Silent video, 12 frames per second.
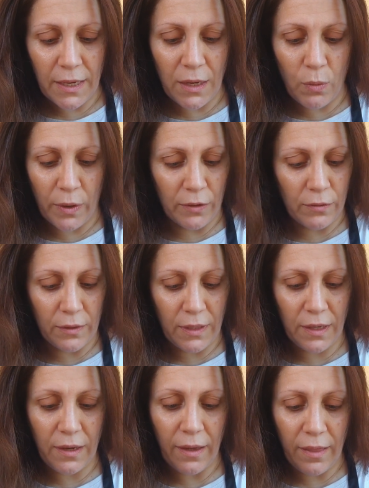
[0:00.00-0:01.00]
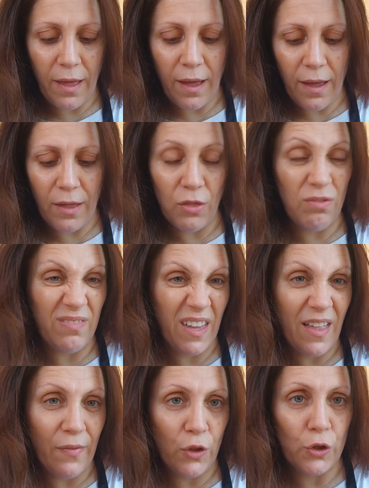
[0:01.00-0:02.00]
y bueno, y
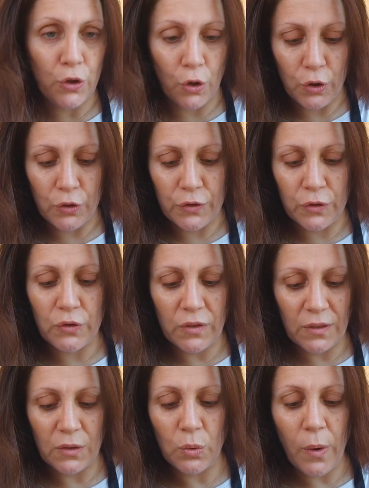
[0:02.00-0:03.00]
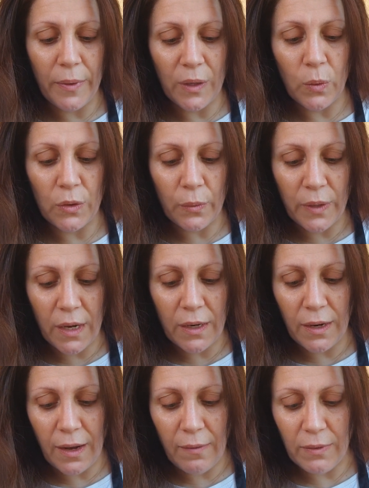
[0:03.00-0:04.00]
quedan dos tonos. Entonces estuve averiguando
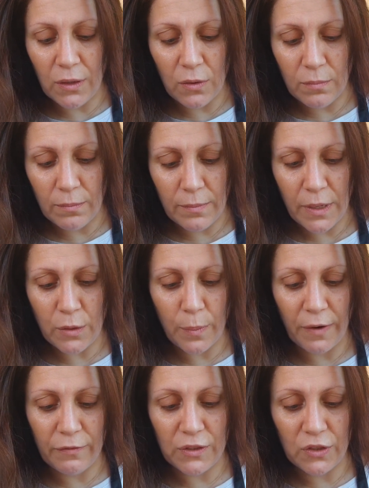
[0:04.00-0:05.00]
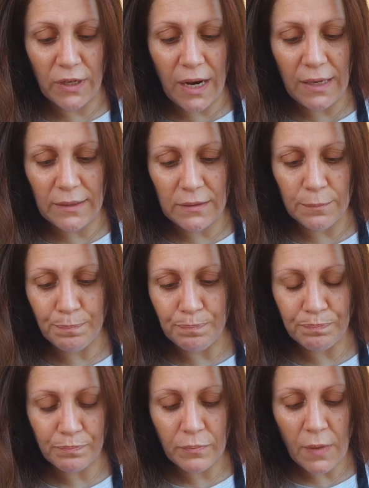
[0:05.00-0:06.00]
bien, hablé con varios profesionales
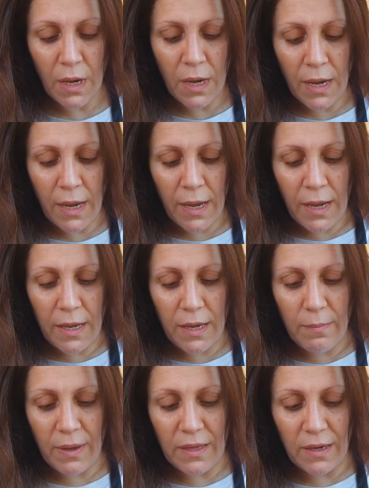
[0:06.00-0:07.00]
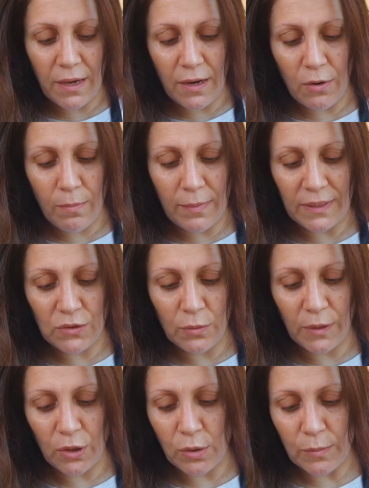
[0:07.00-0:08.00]
y me dijeron más o
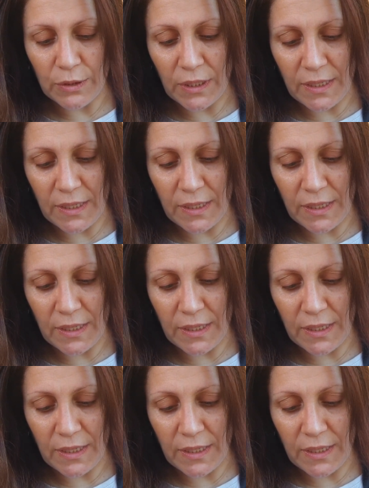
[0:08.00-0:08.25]
menos cómo